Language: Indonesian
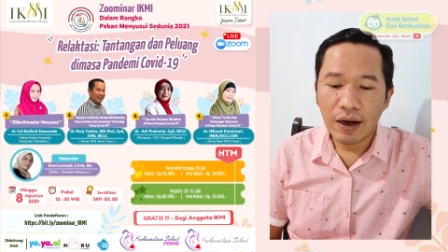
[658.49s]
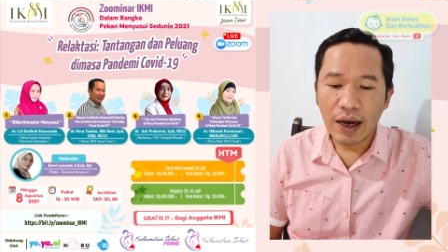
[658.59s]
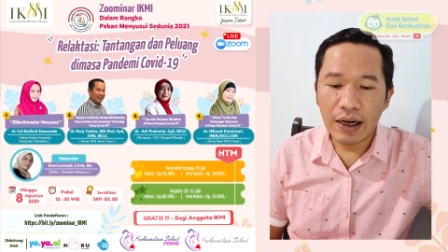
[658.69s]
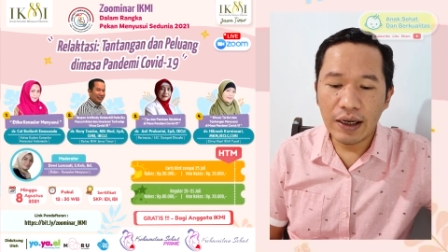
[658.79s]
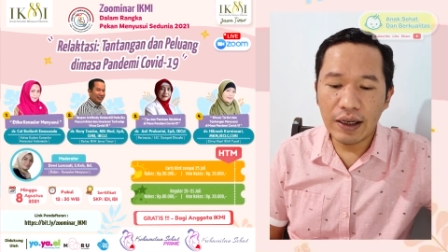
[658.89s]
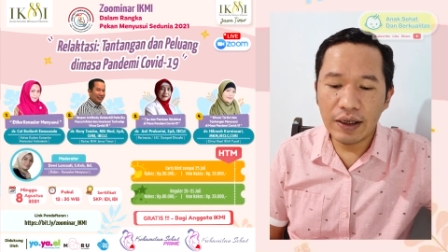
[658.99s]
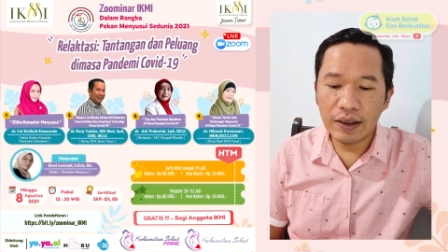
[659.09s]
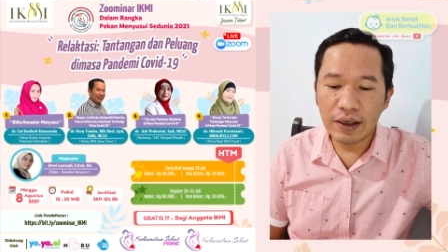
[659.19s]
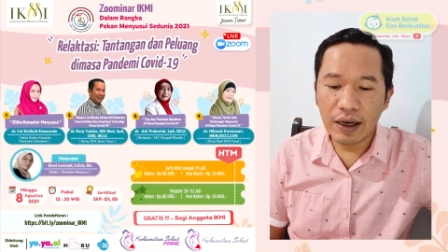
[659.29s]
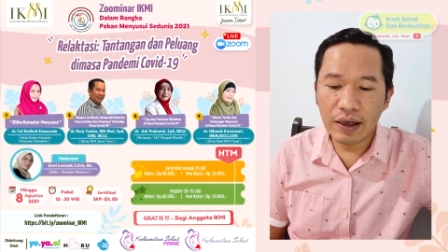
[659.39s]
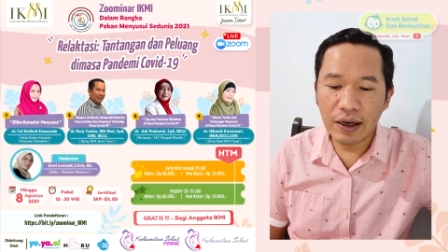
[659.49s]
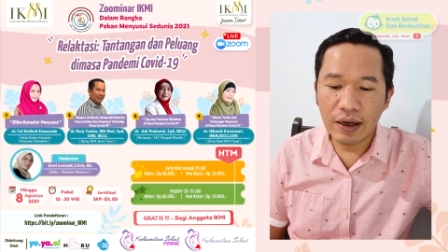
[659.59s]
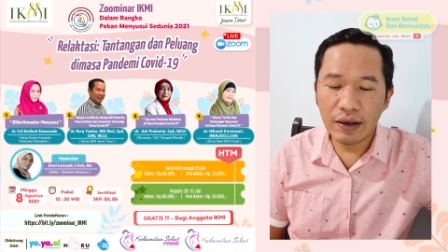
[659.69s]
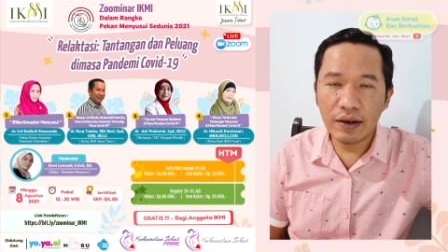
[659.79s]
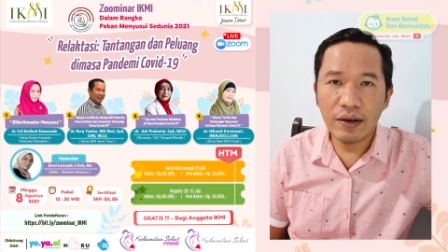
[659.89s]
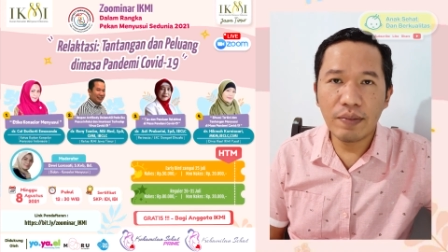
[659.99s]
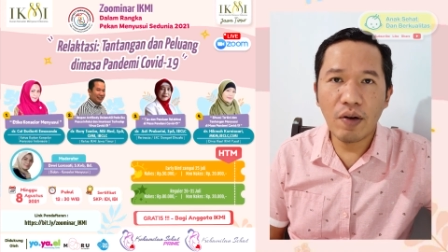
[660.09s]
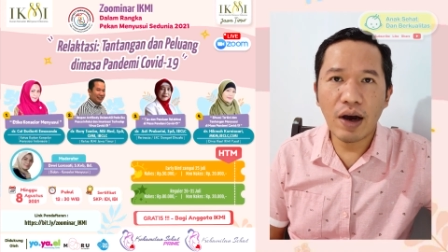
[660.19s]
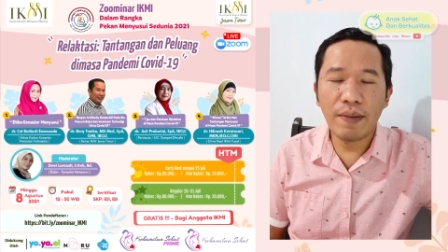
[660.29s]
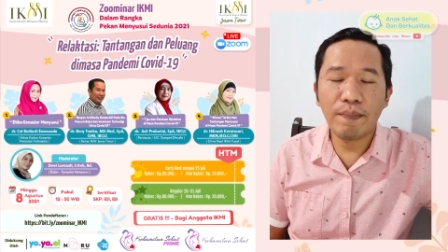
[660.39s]
Kali ini akan
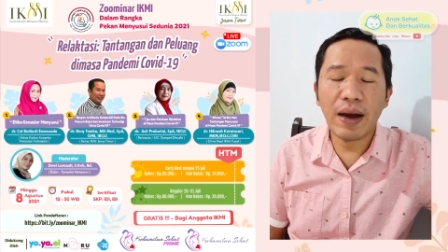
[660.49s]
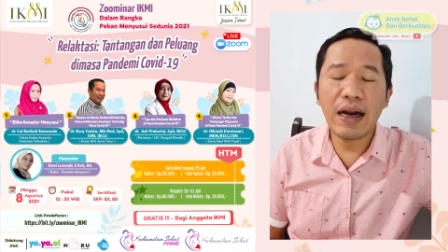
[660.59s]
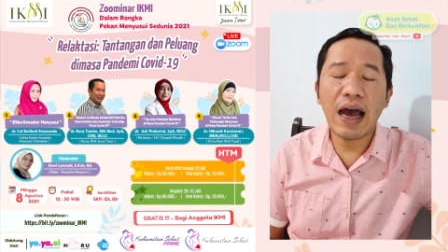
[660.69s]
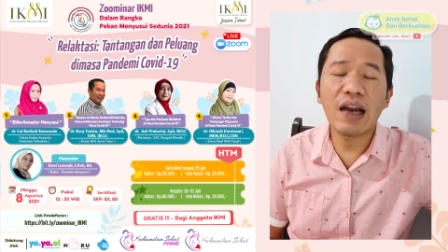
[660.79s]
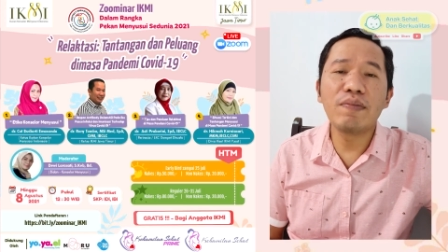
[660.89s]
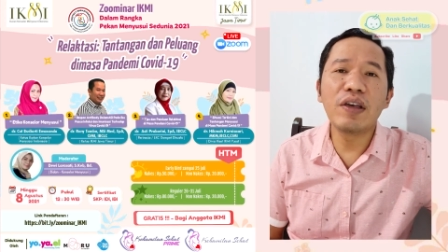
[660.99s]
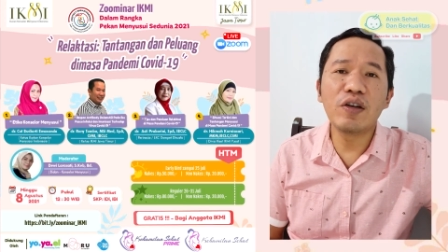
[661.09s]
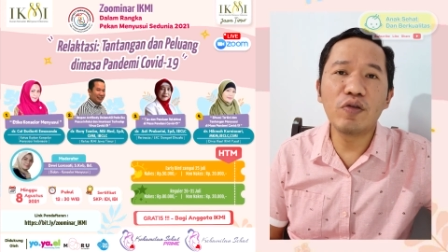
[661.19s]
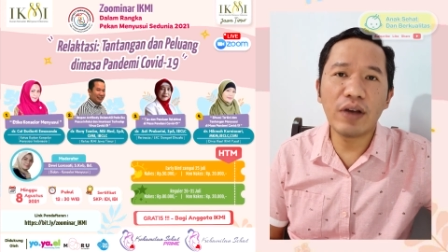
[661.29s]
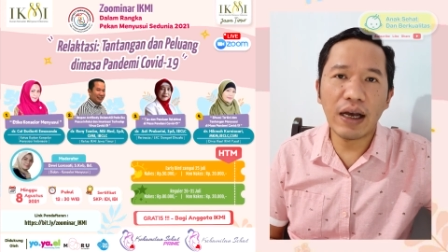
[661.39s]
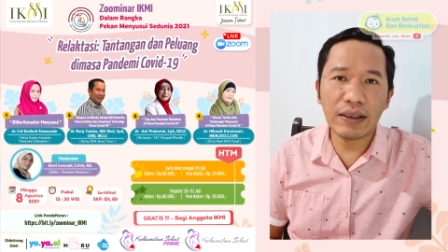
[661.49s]
dibawakan pada hari Minggu ya.